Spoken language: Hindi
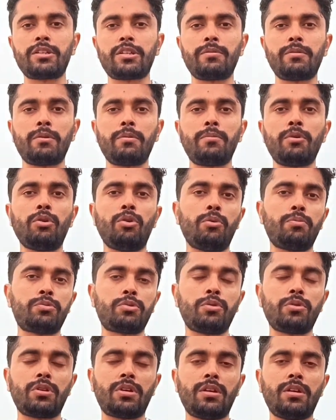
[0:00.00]
समय में
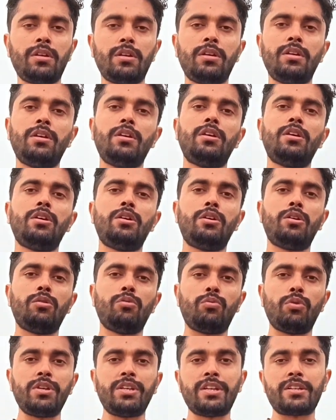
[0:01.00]
होप्सो की
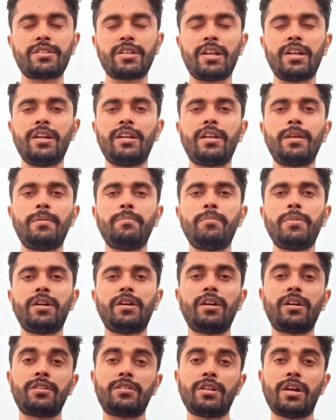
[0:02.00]
कि वो ये सारी टीम भी
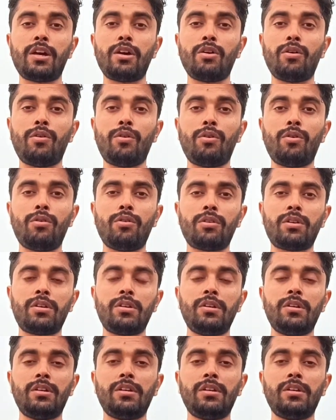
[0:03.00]
कर जाए और